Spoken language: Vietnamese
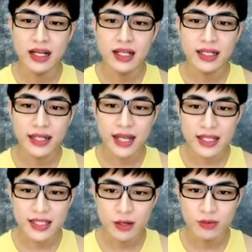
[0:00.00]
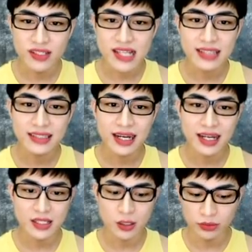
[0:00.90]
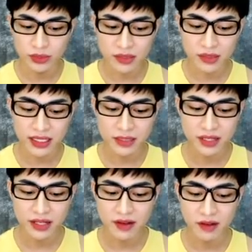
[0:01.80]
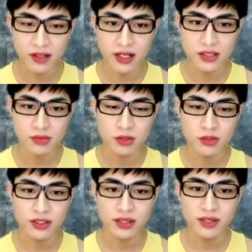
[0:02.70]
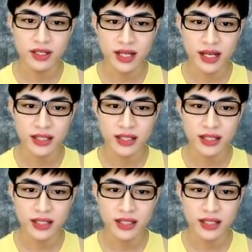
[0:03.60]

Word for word: Cái này là diện động từ sai tả là sống, nhưng mà khi mà đi vào với cả trong câu trực tiếp như thế này